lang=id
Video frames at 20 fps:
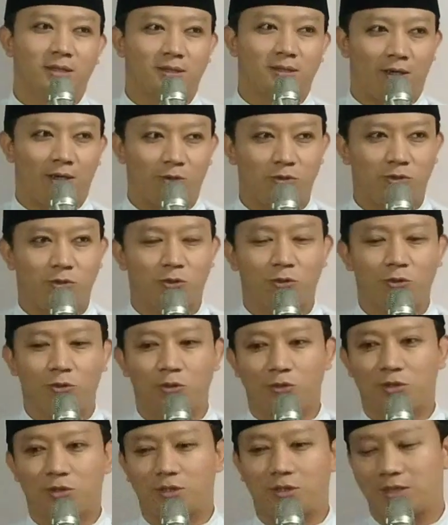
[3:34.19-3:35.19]

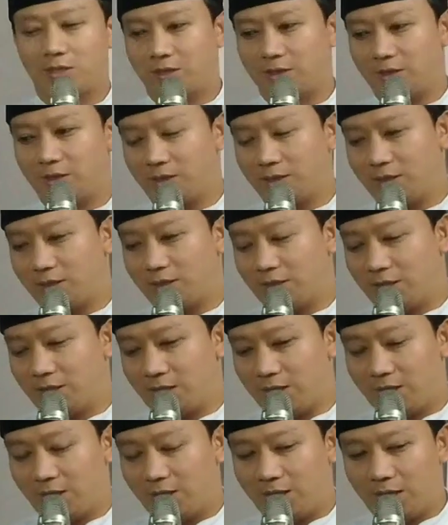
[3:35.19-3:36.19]
Terkhusus
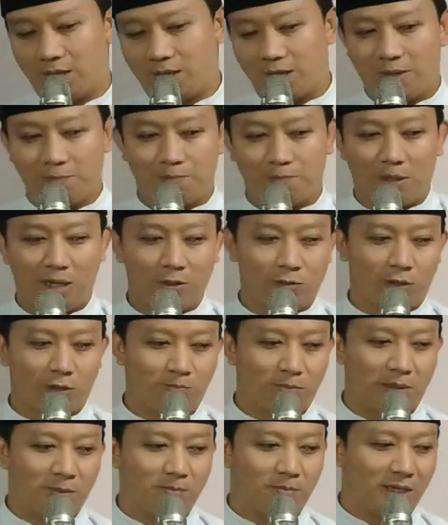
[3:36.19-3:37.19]

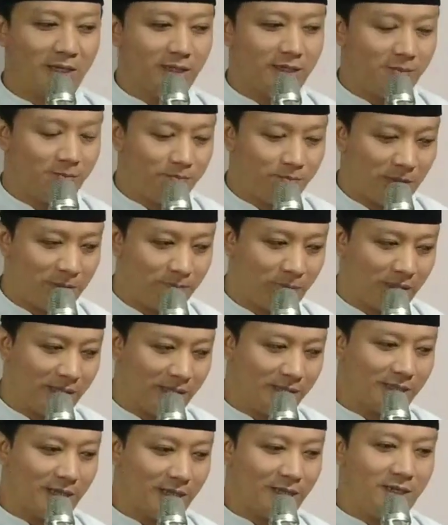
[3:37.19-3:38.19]
aparatur
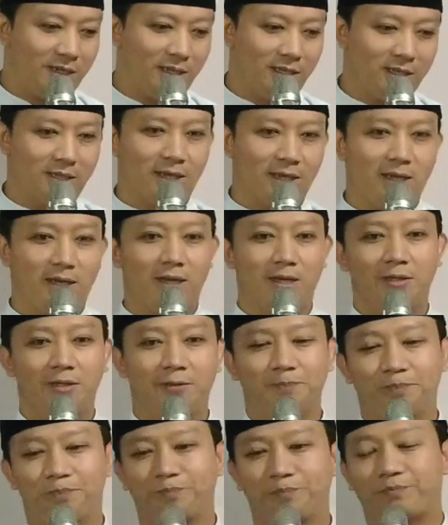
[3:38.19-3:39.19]
pemerintah kita